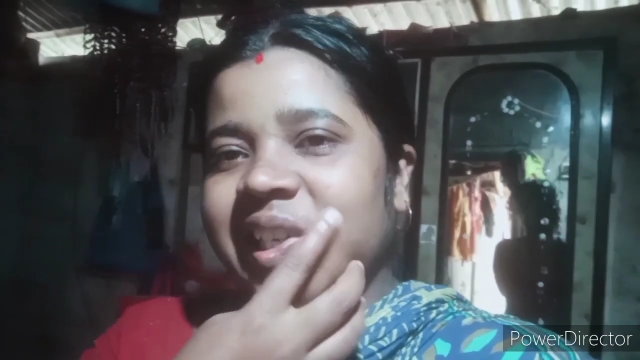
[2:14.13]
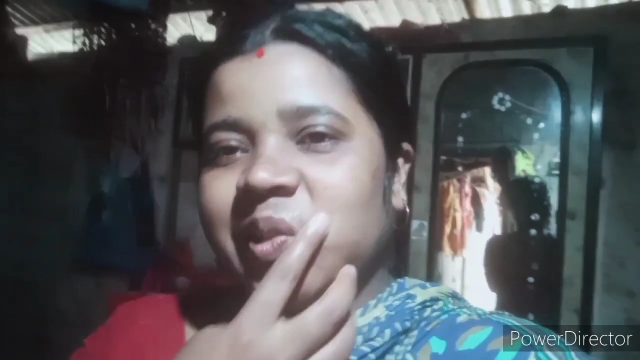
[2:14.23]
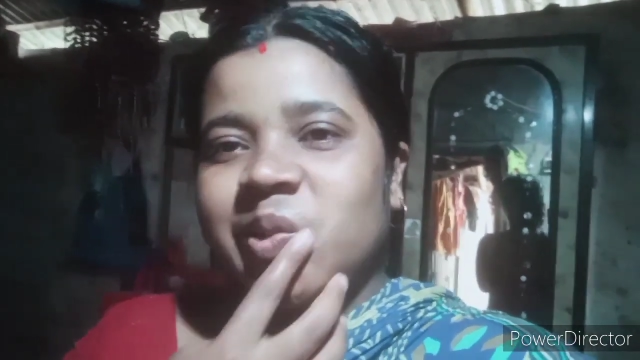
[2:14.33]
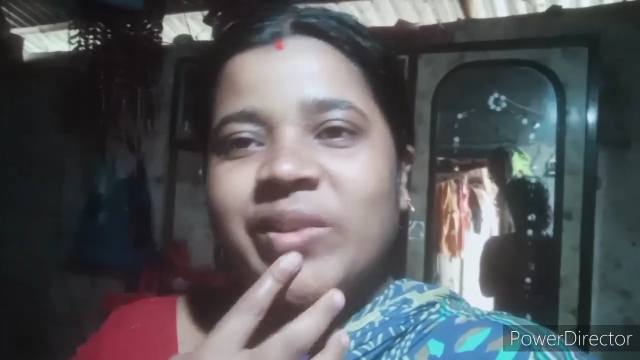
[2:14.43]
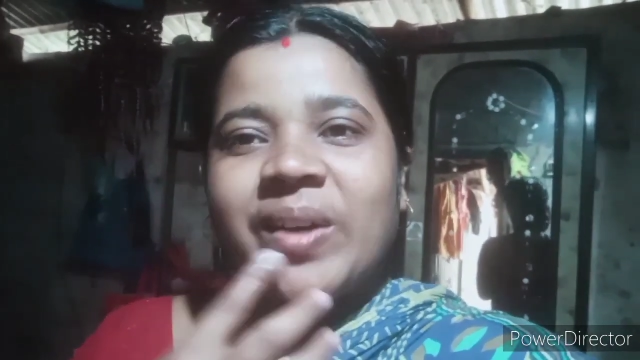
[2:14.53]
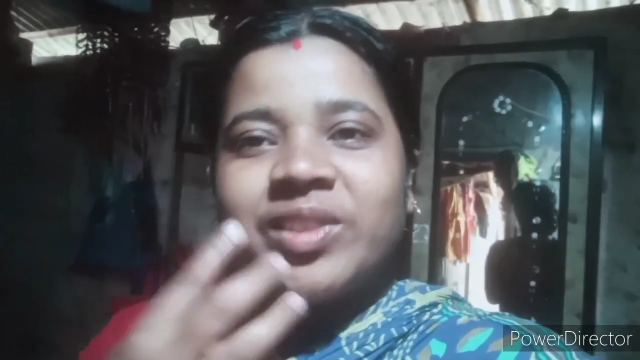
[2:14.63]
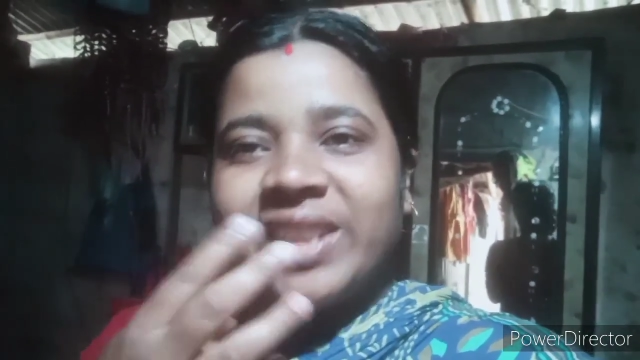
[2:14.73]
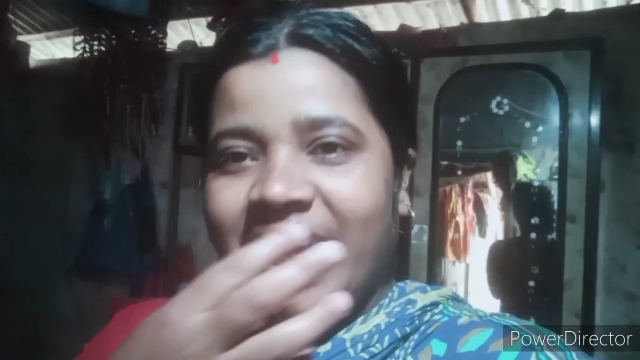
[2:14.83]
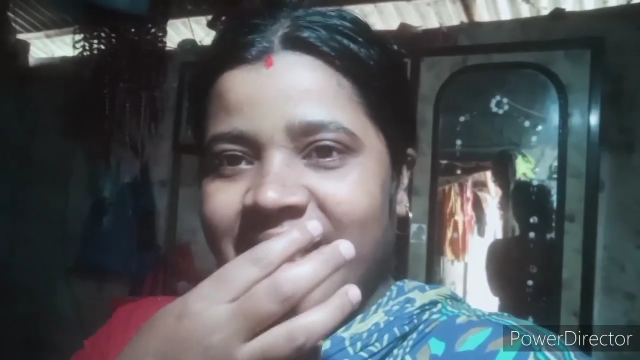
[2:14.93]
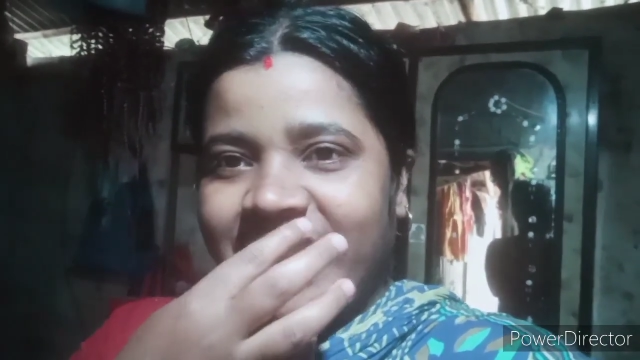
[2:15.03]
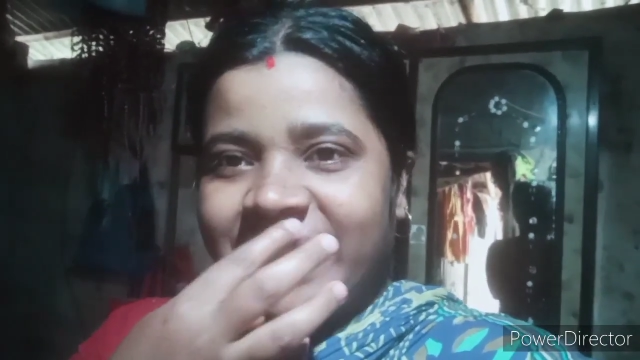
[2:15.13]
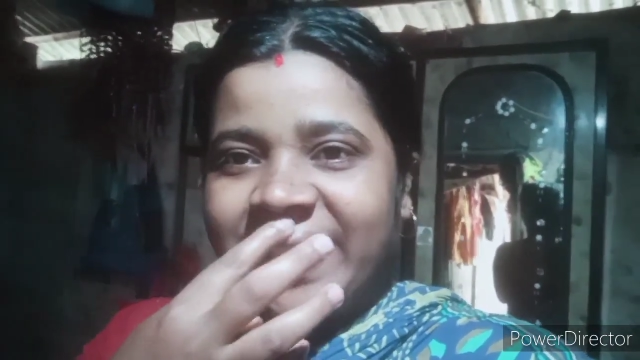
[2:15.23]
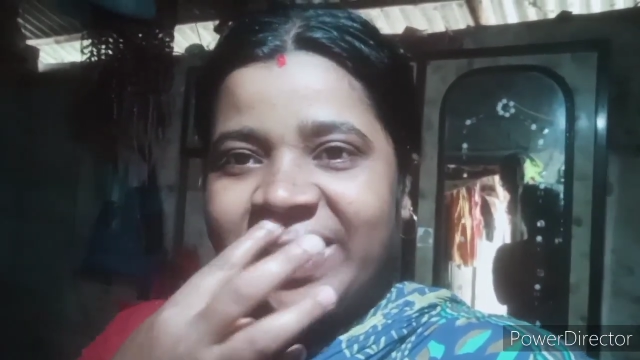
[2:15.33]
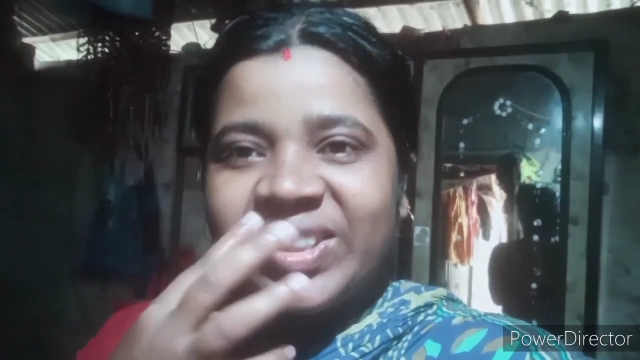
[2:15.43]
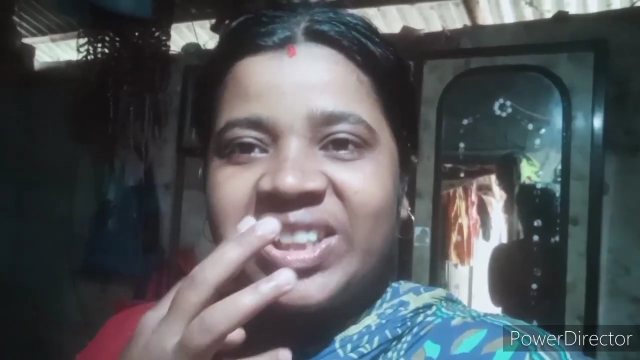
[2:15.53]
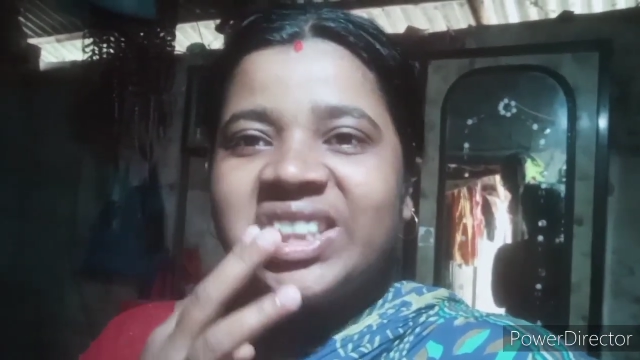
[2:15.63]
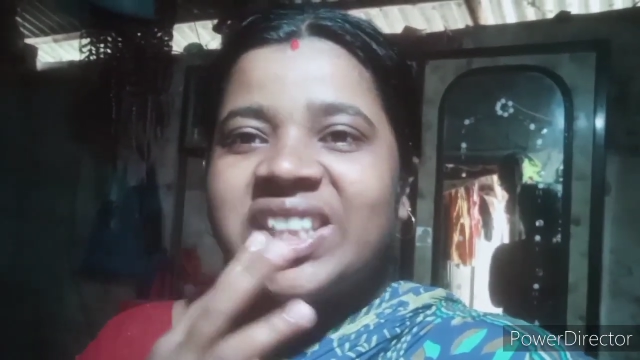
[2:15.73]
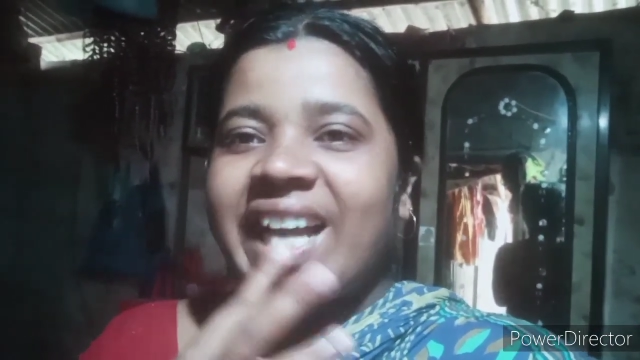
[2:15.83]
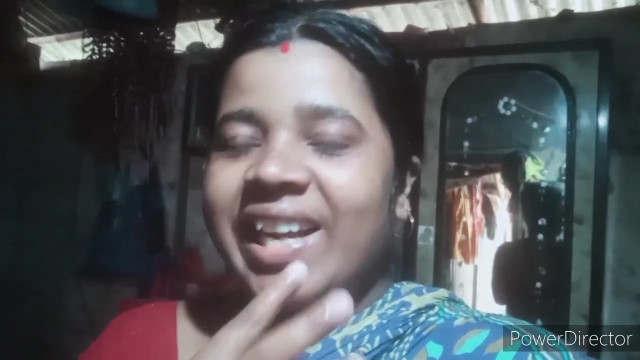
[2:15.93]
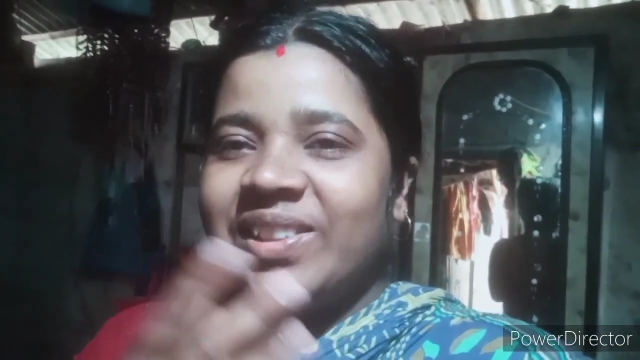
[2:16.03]
খুব এমন তাড়াতাড়ি চান করেছি
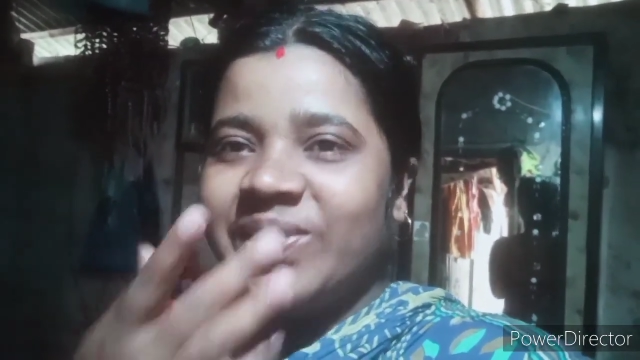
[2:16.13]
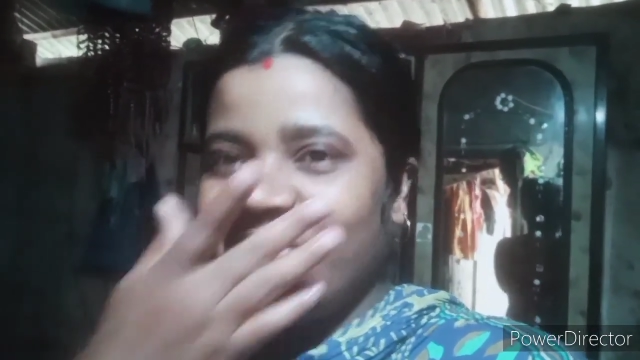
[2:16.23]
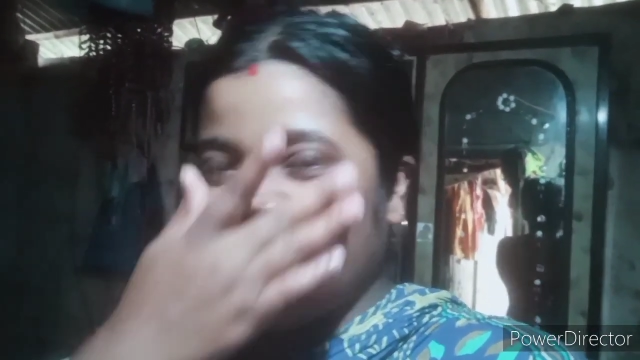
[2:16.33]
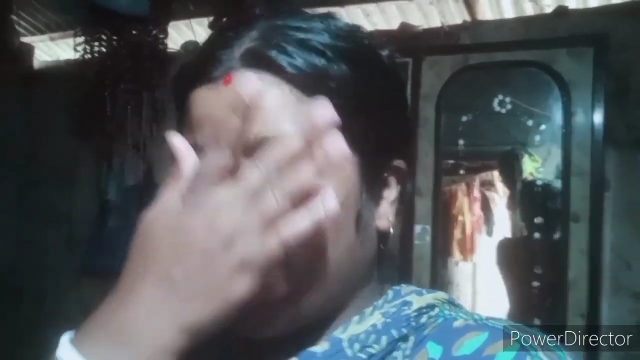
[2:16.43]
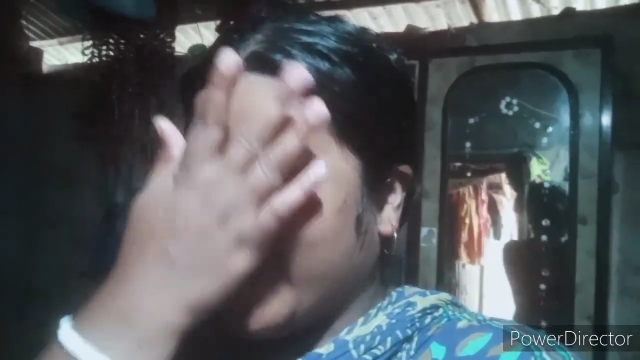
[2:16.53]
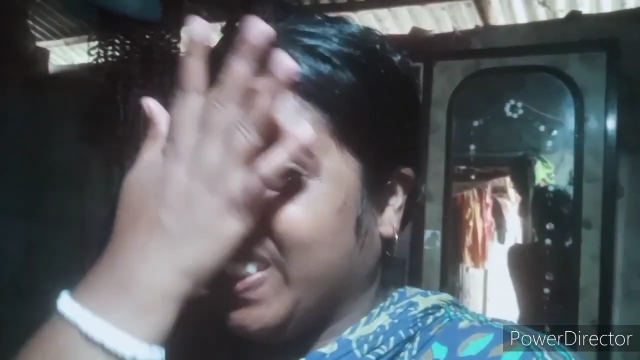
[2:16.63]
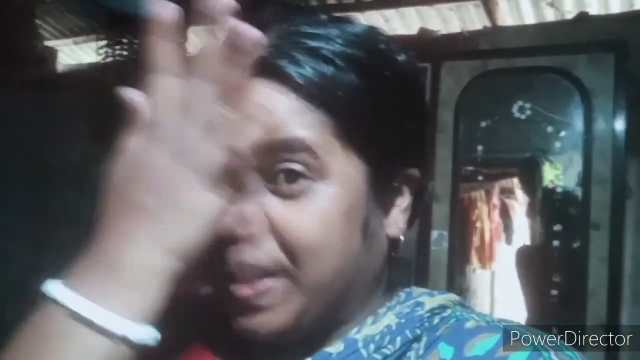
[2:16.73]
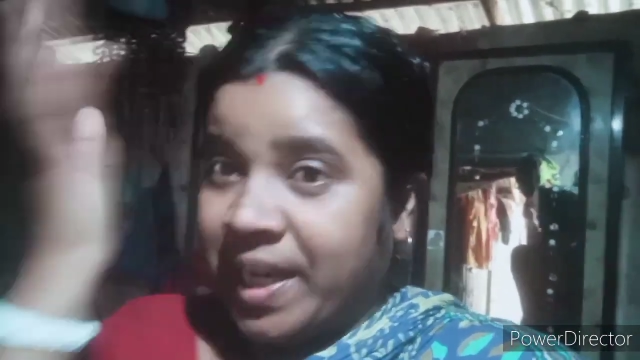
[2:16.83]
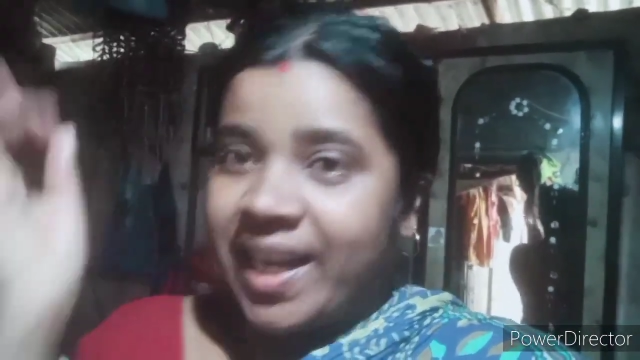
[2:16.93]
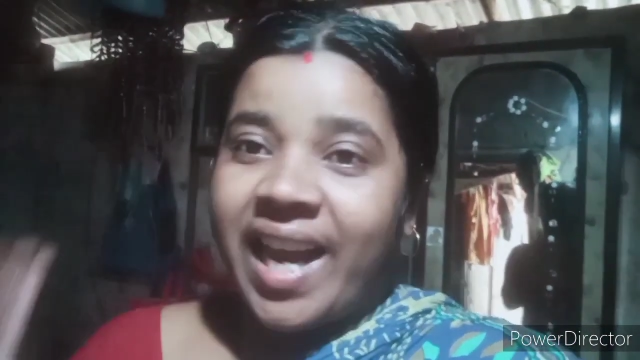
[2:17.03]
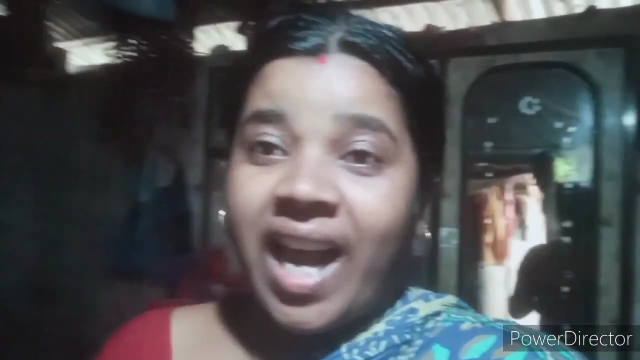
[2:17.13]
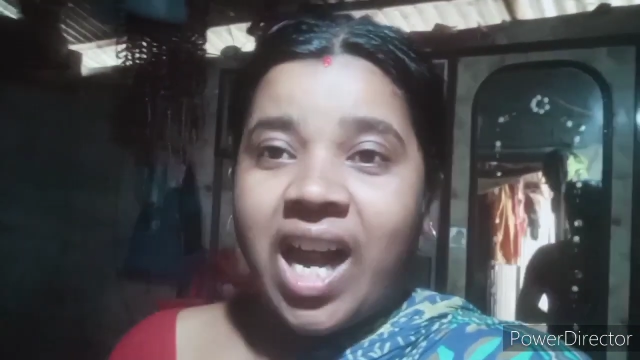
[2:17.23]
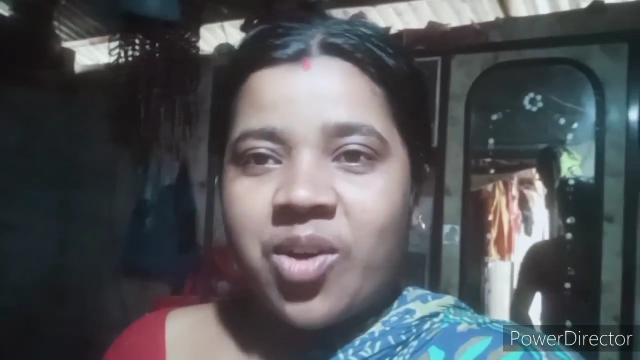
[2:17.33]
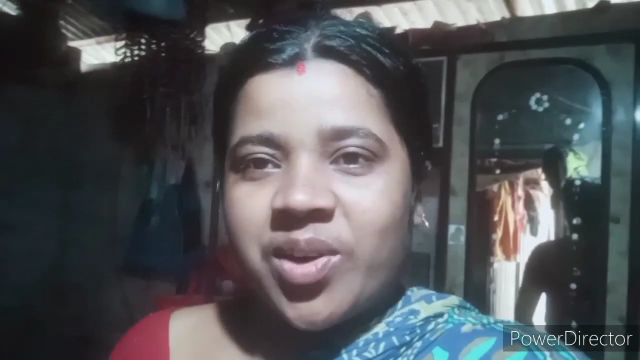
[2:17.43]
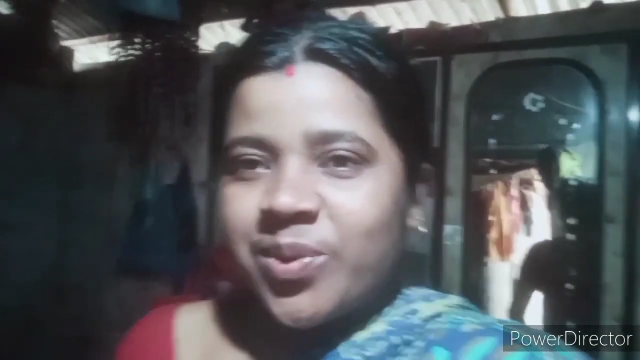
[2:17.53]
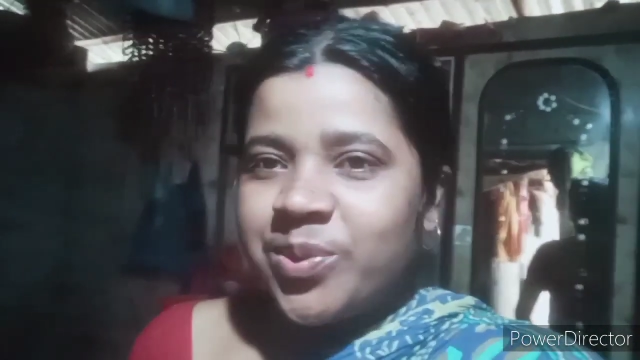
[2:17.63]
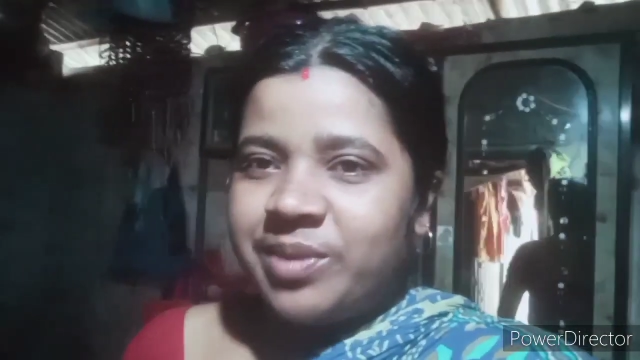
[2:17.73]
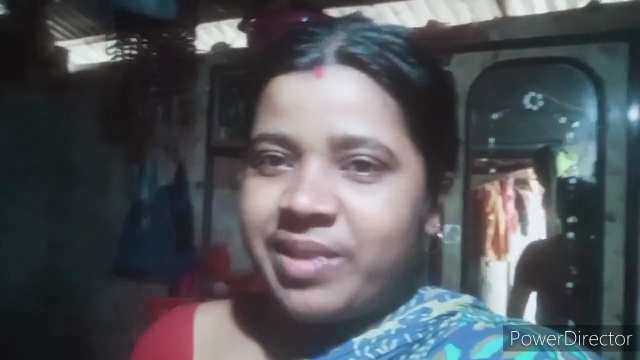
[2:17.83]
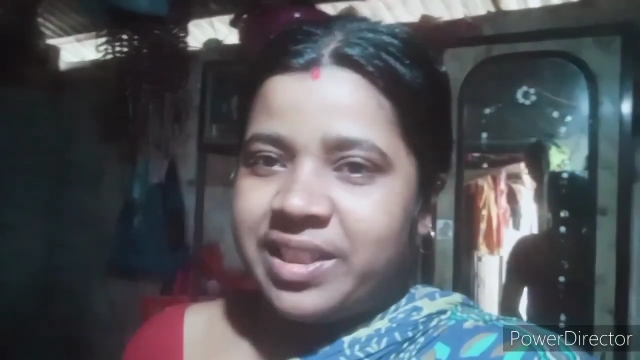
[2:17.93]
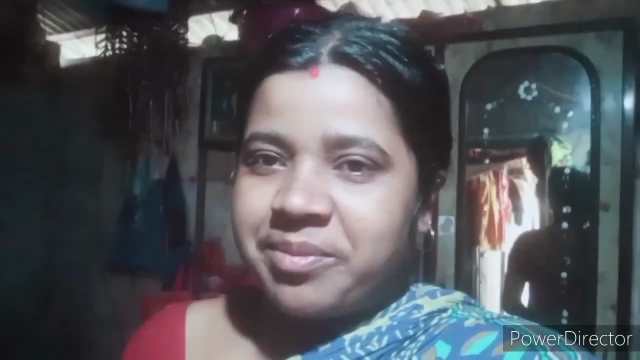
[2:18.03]
তা কিন্তু নয় এগারোটা কুড়ি
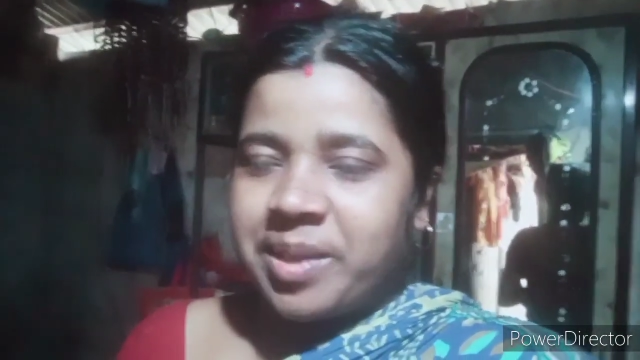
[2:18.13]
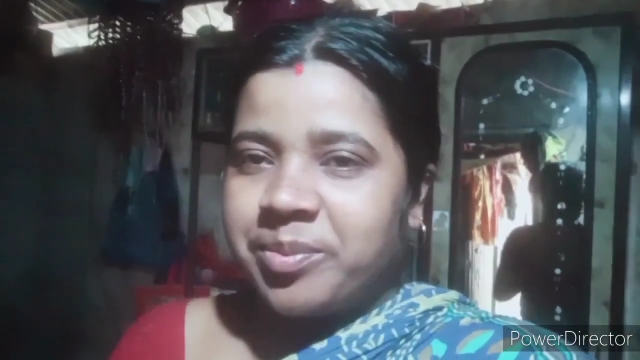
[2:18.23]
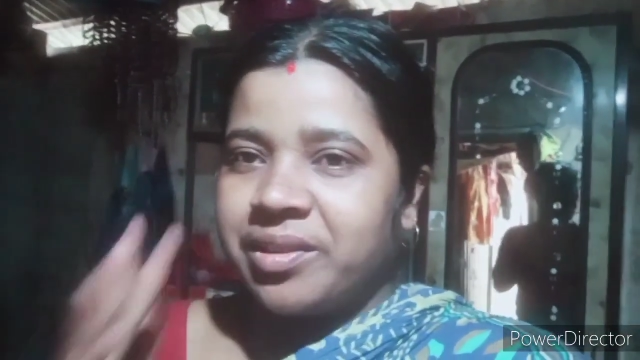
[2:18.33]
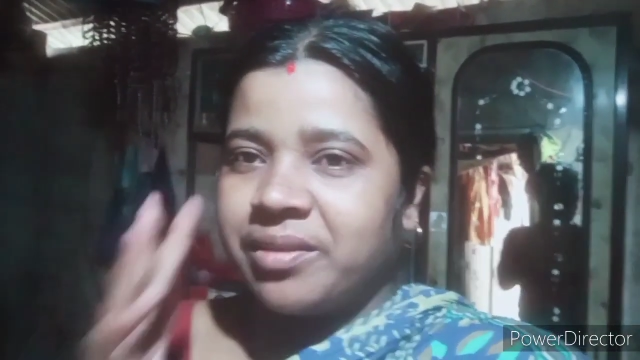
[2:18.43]
বাজে ভাবো